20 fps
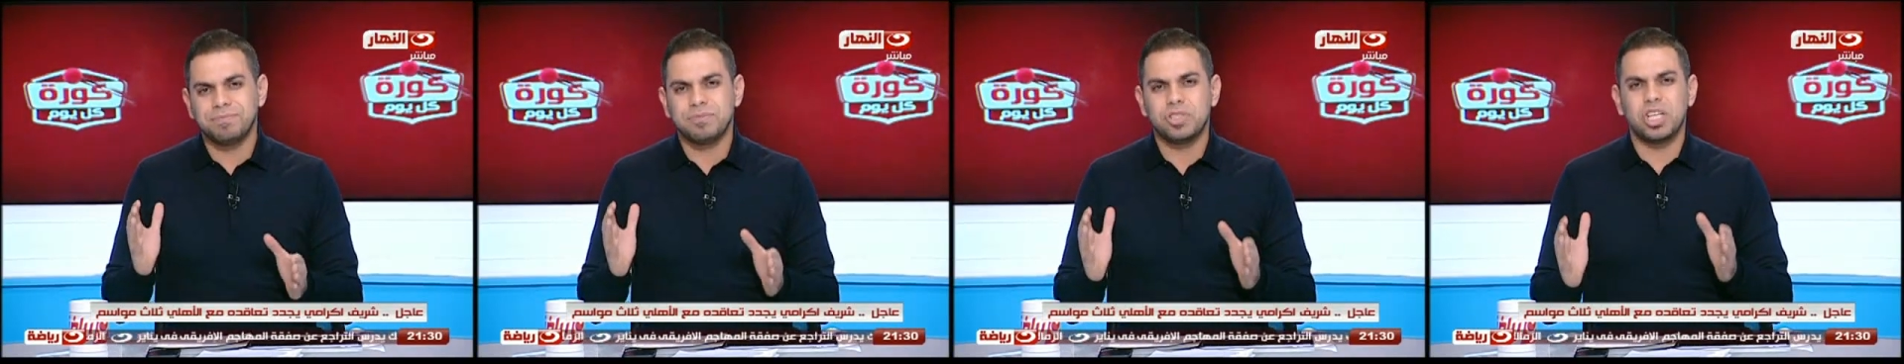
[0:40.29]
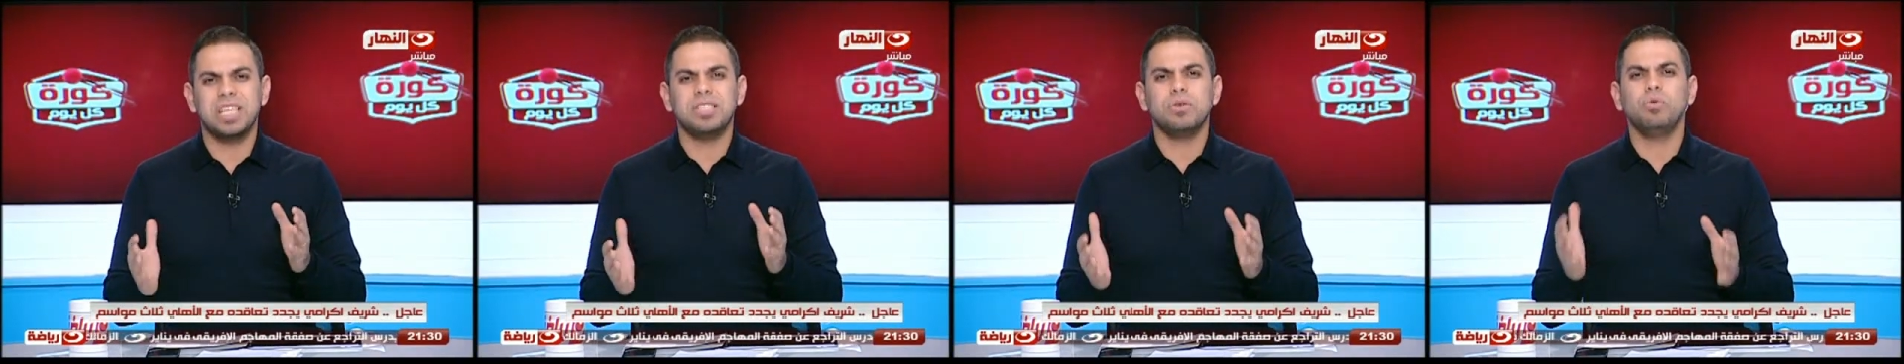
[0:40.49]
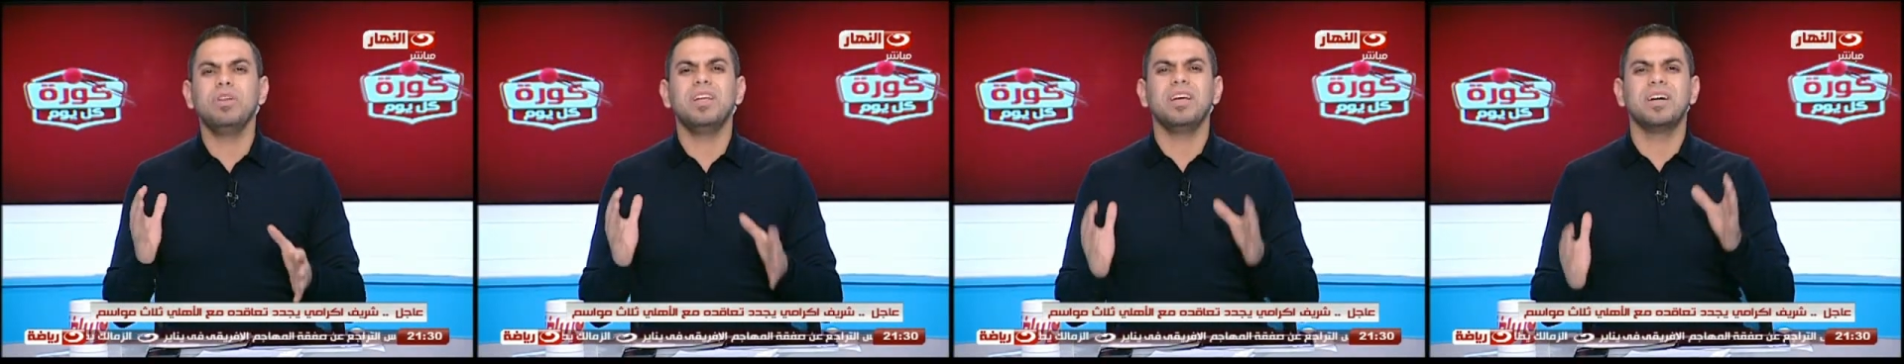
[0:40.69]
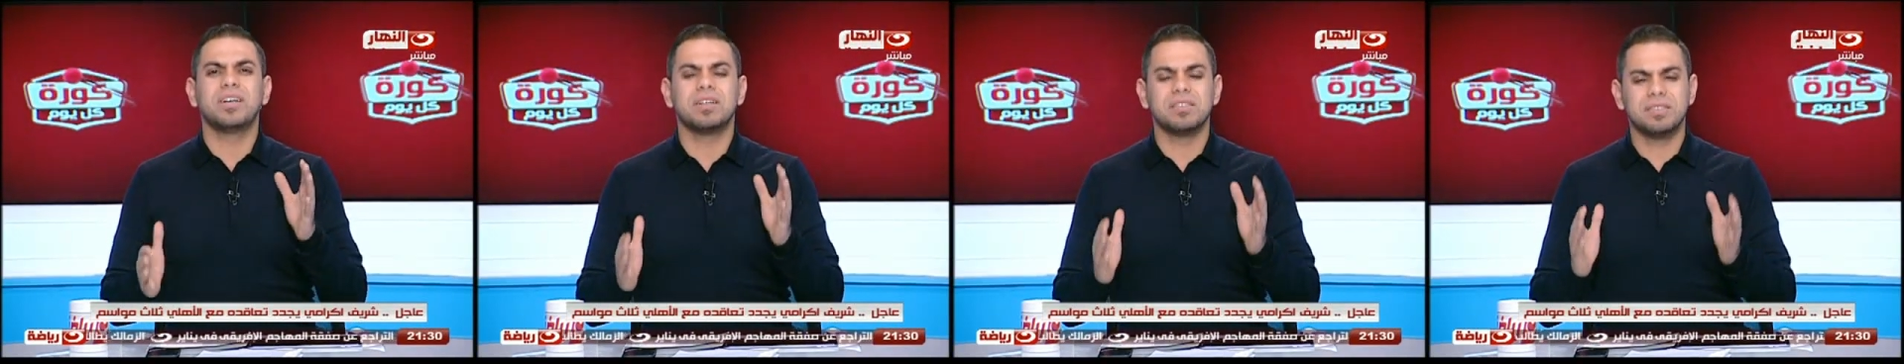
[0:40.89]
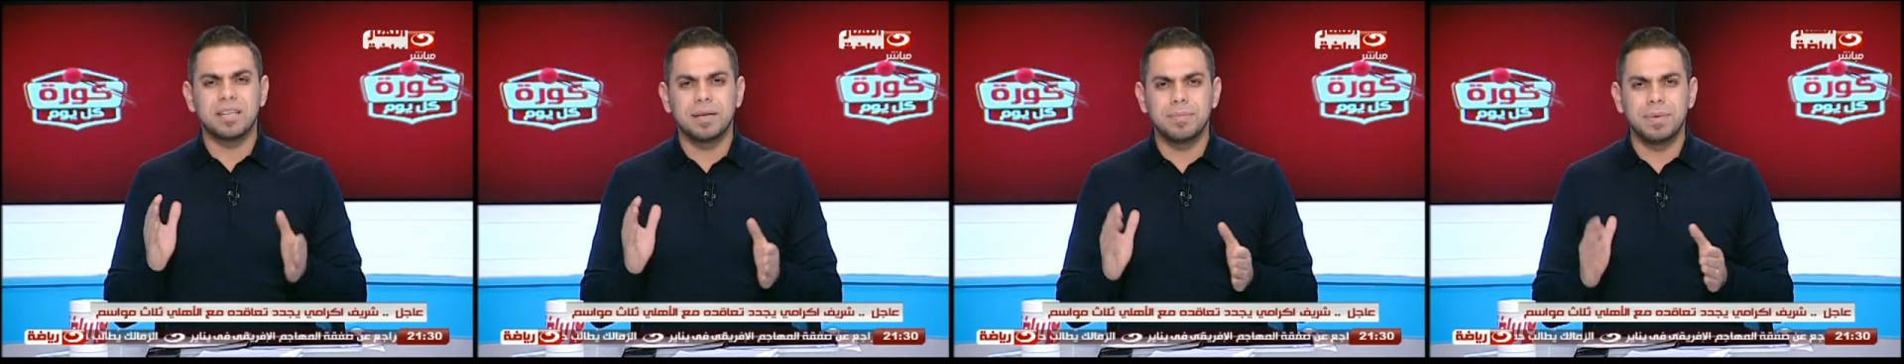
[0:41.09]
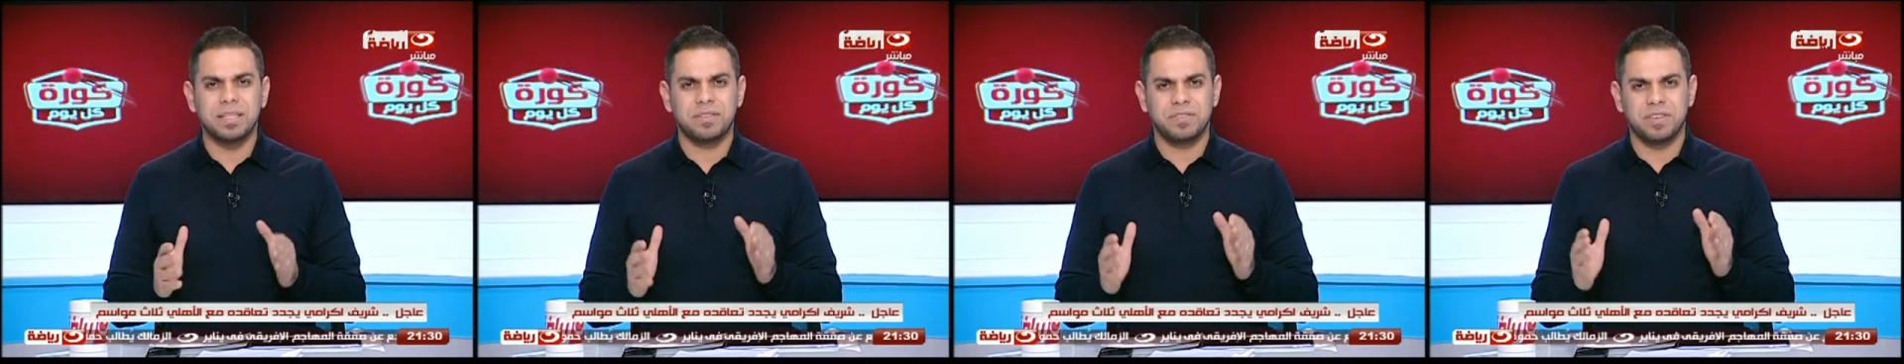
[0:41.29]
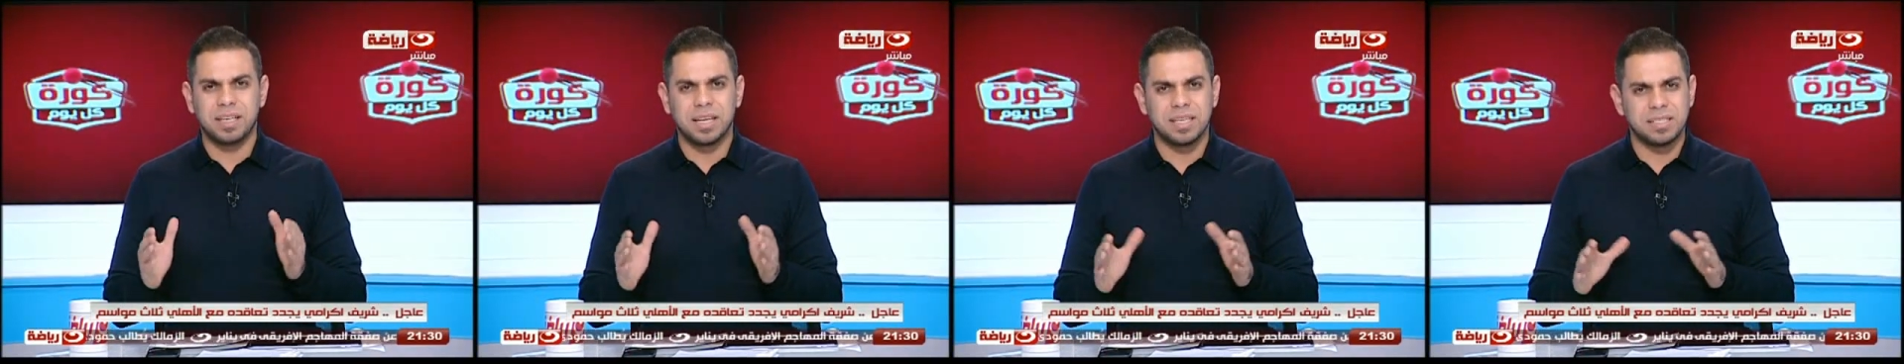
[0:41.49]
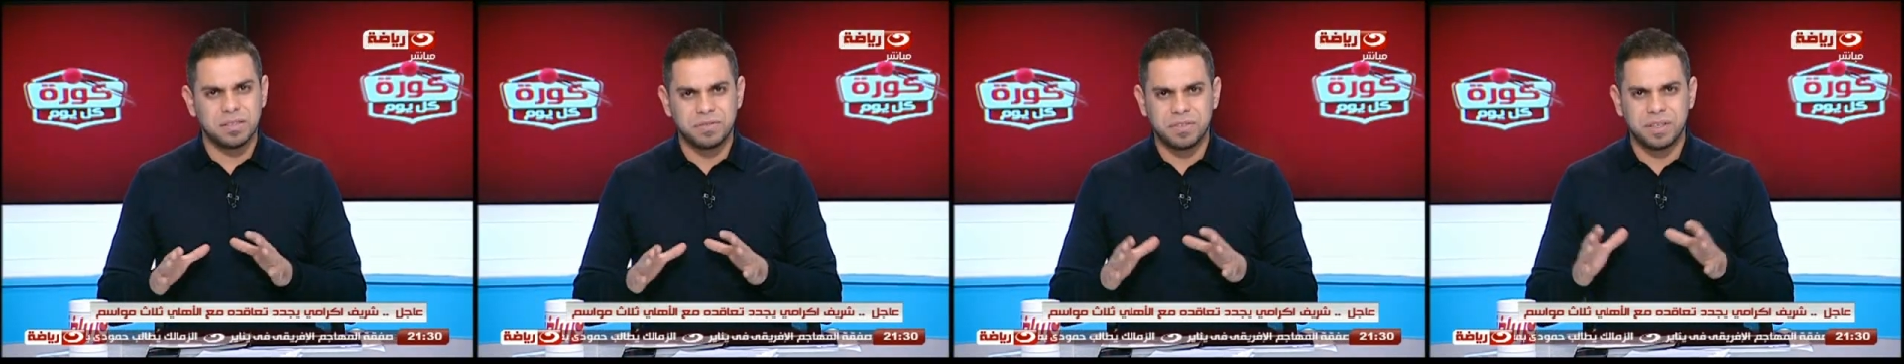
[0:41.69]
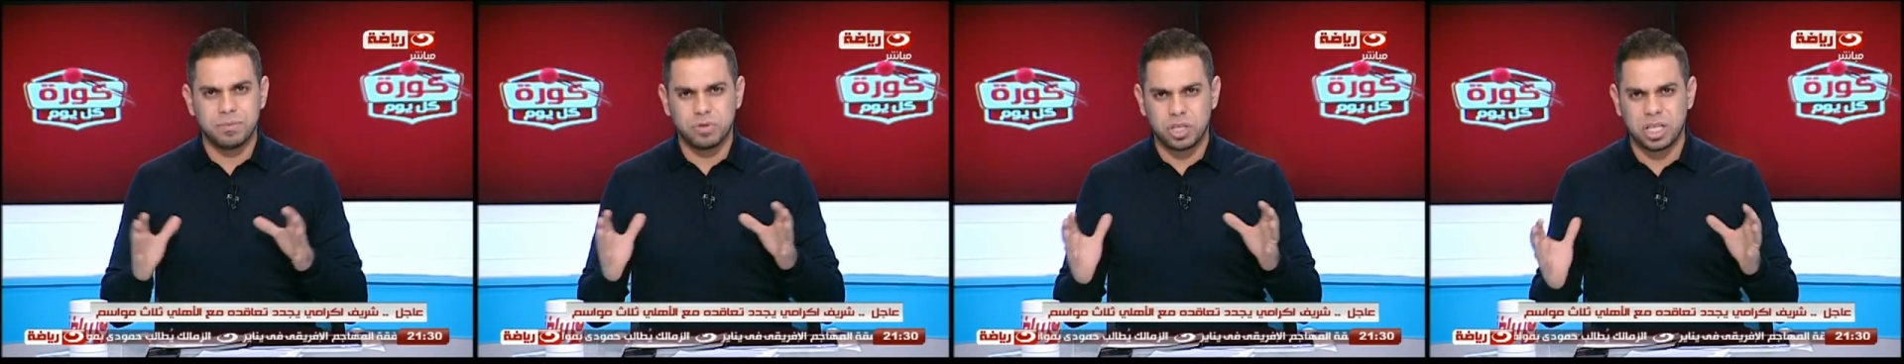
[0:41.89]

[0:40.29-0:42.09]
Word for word: مش عايز اقول انقسامات في الجهاز الفني